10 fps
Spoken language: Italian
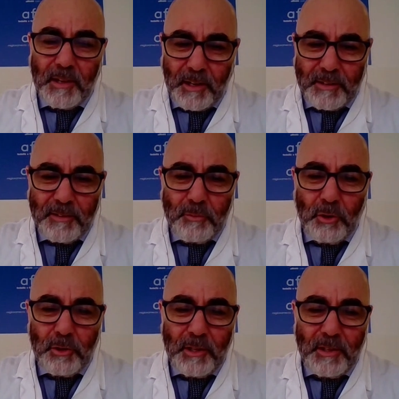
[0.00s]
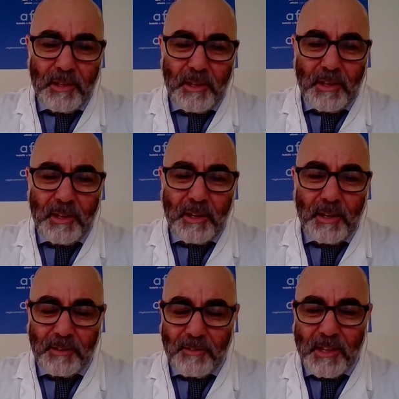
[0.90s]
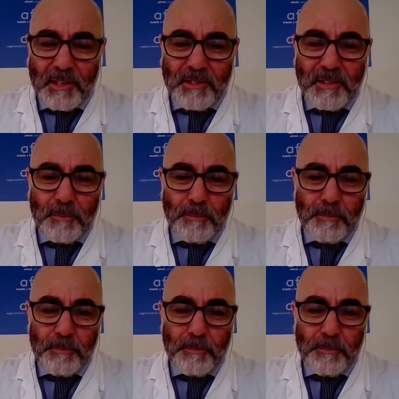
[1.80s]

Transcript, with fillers: Grazie a voi e arrivederci.